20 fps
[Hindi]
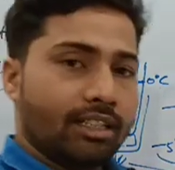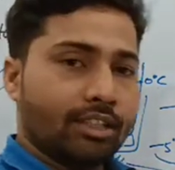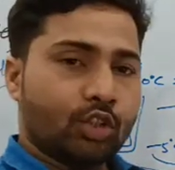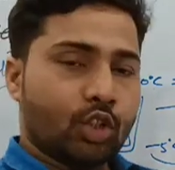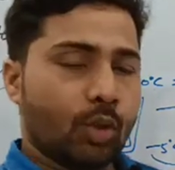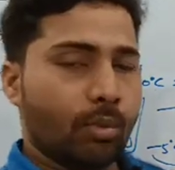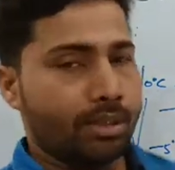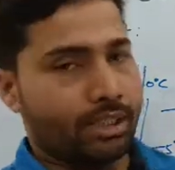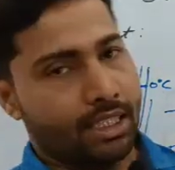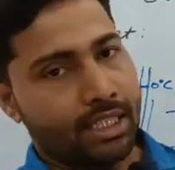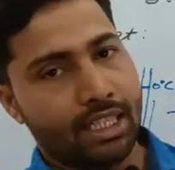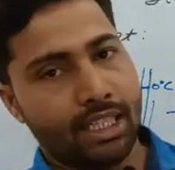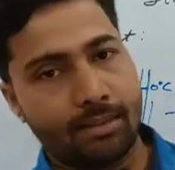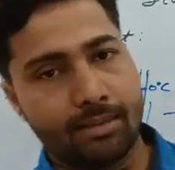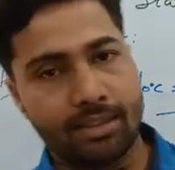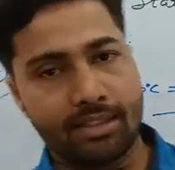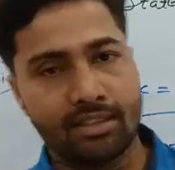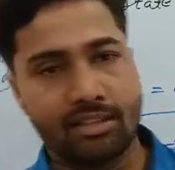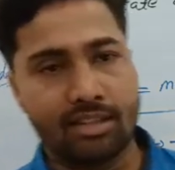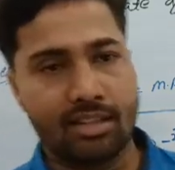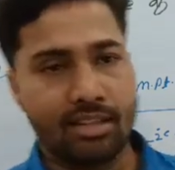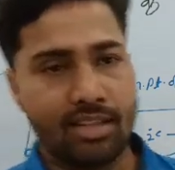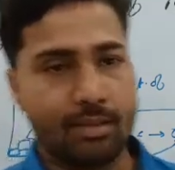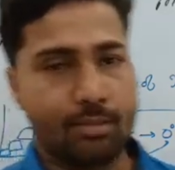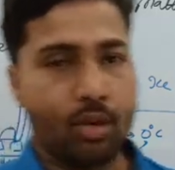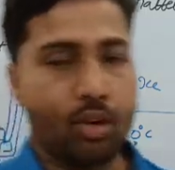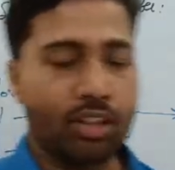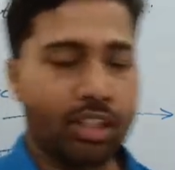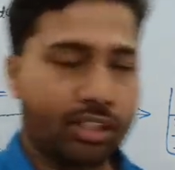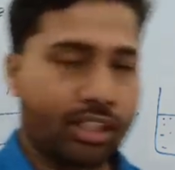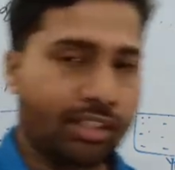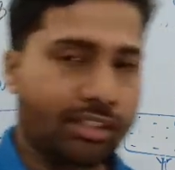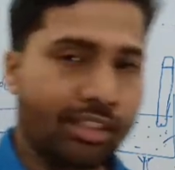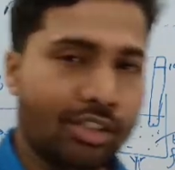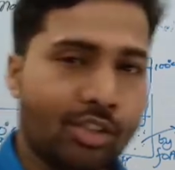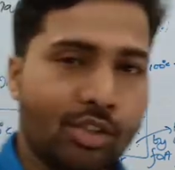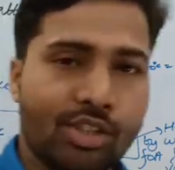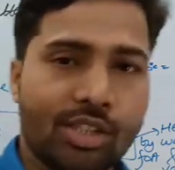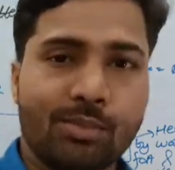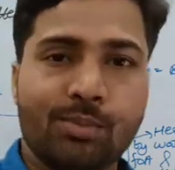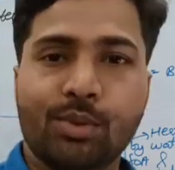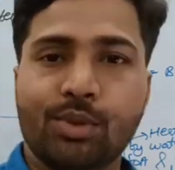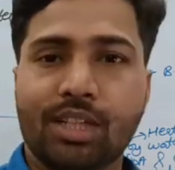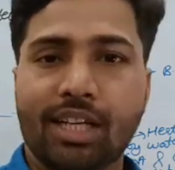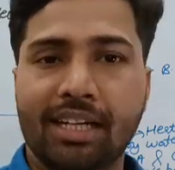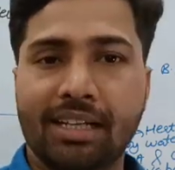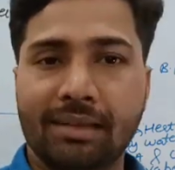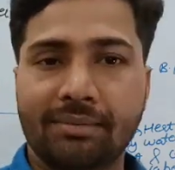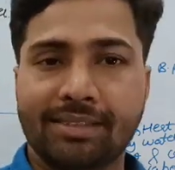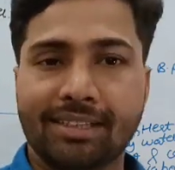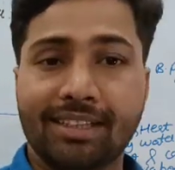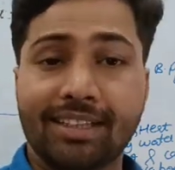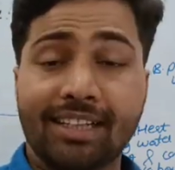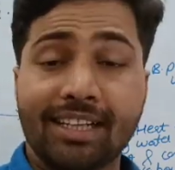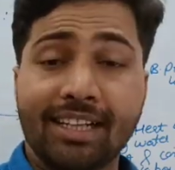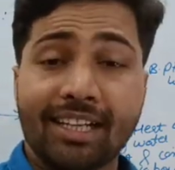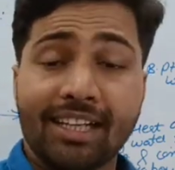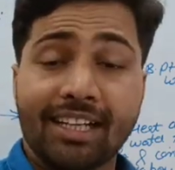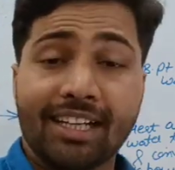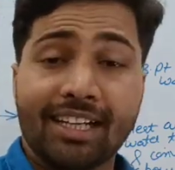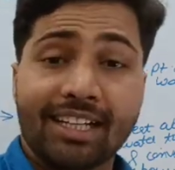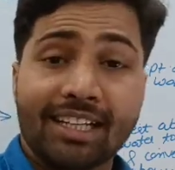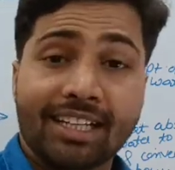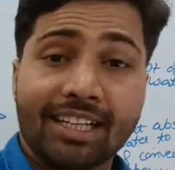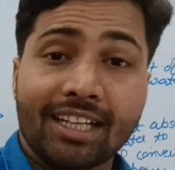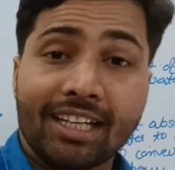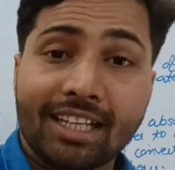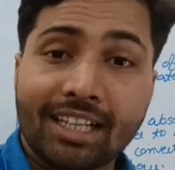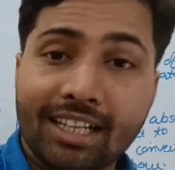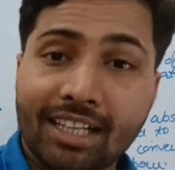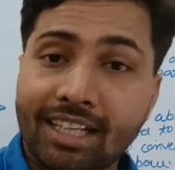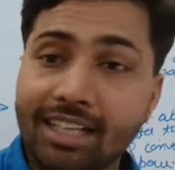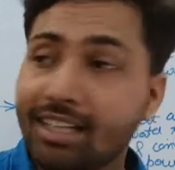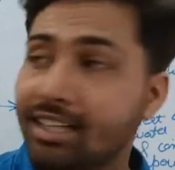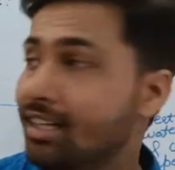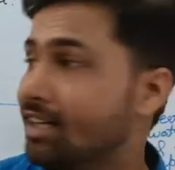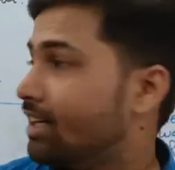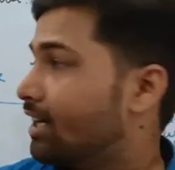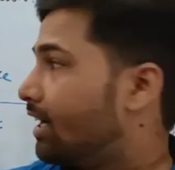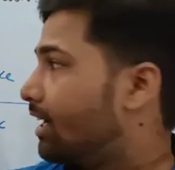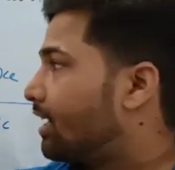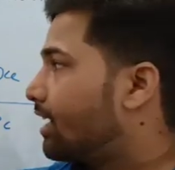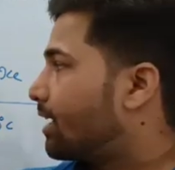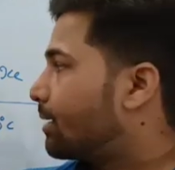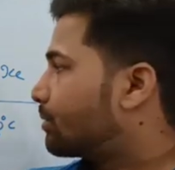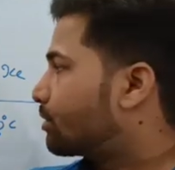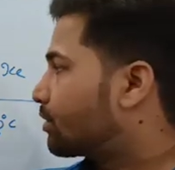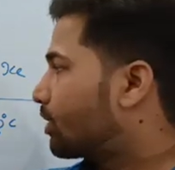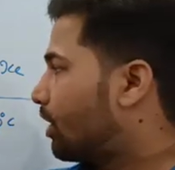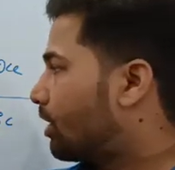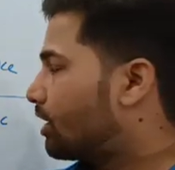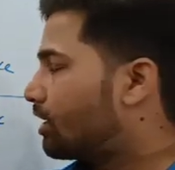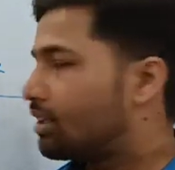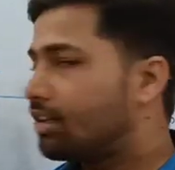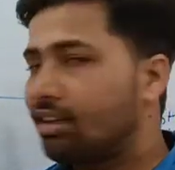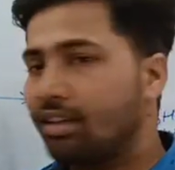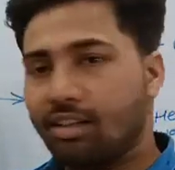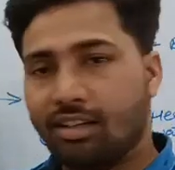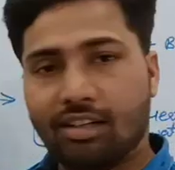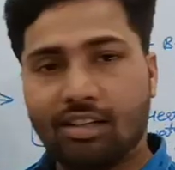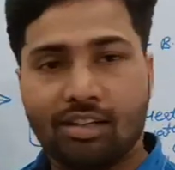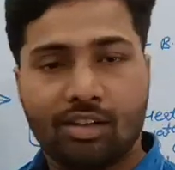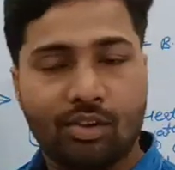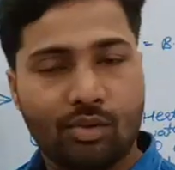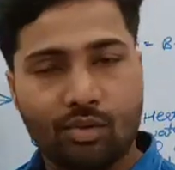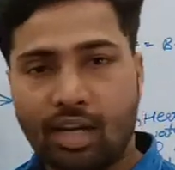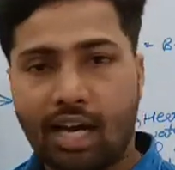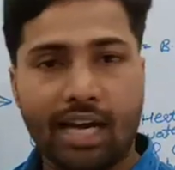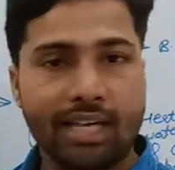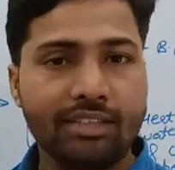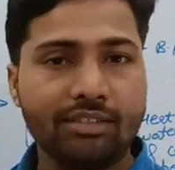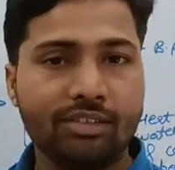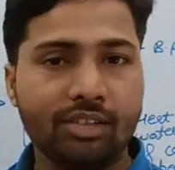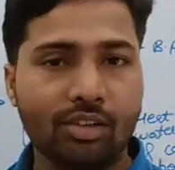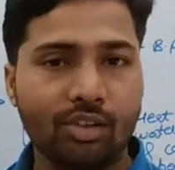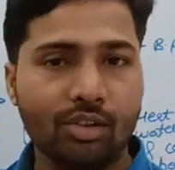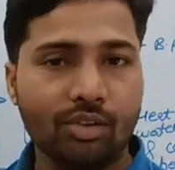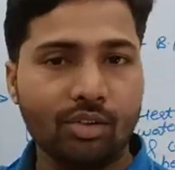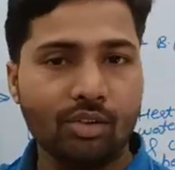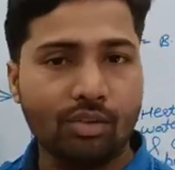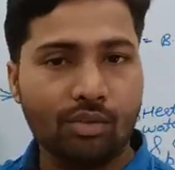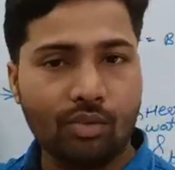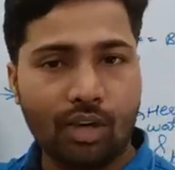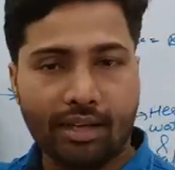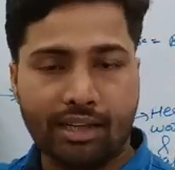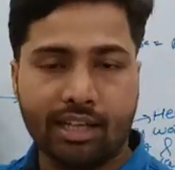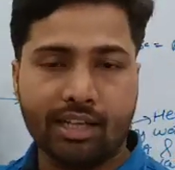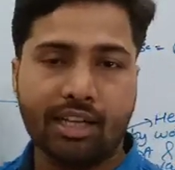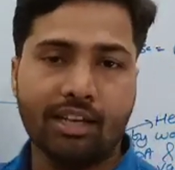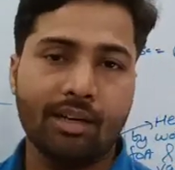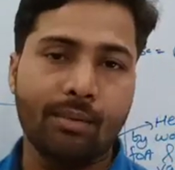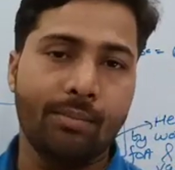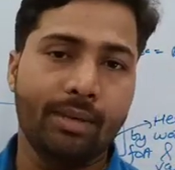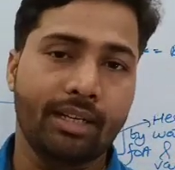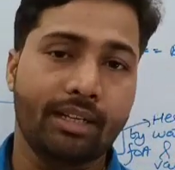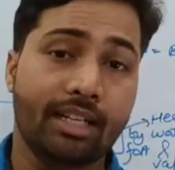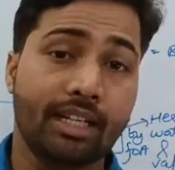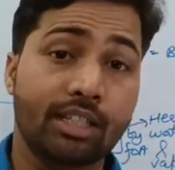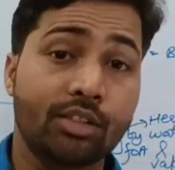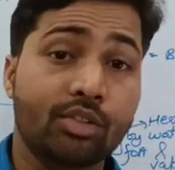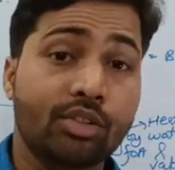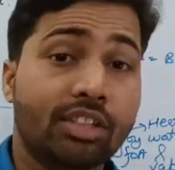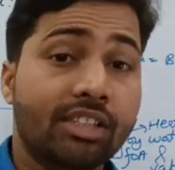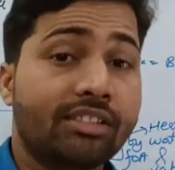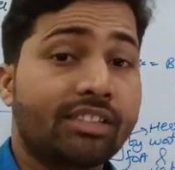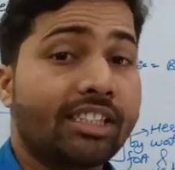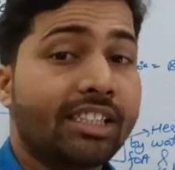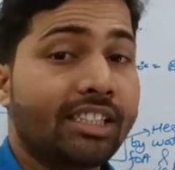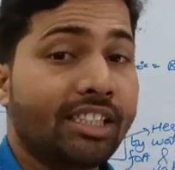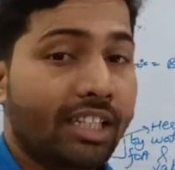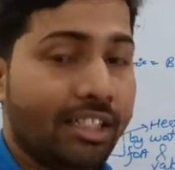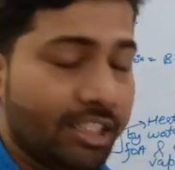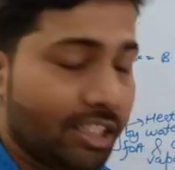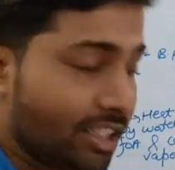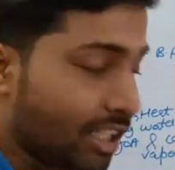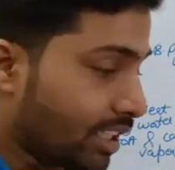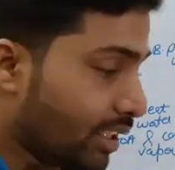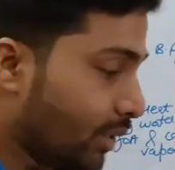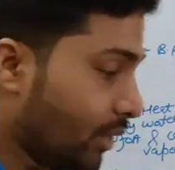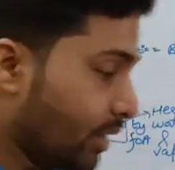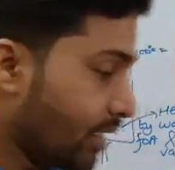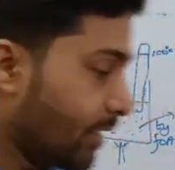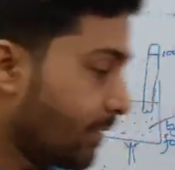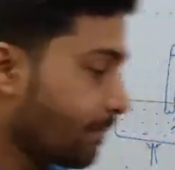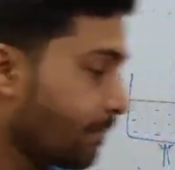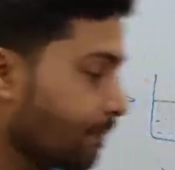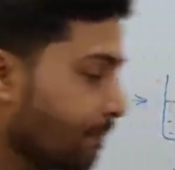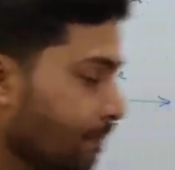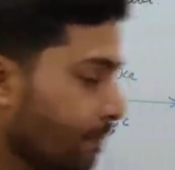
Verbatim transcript: इसको बताने के बाद एन ने बहुत अच्छा सा क्वेश्चन पूछा है आपसे कि अगर हम सॉलिड आइस और वाटर का कंपेयर करें तो किसकी एनर्जी ज़्यादा होगी